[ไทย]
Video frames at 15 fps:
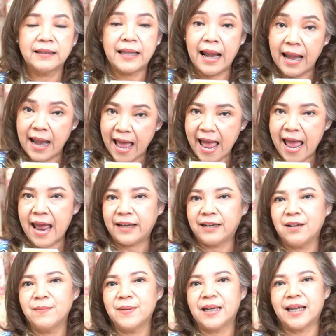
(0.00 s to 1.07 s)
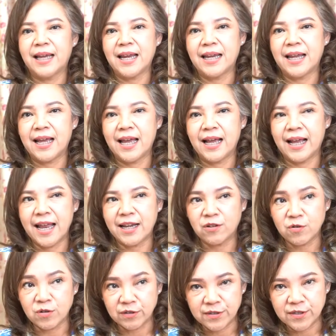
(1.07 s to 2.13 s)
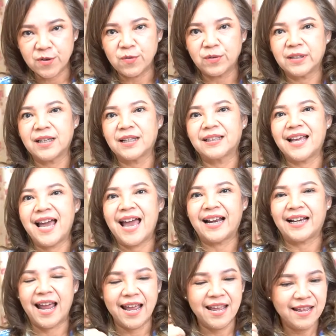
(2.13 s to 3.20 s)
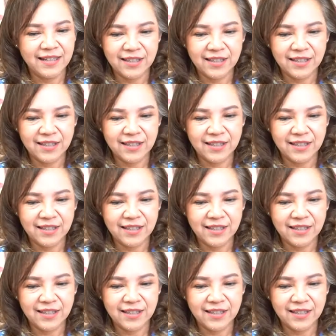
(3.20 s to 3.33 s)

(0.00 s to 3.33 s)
ตลาดก็เหมือนกันนะคะการขนส่งต่างๆนะ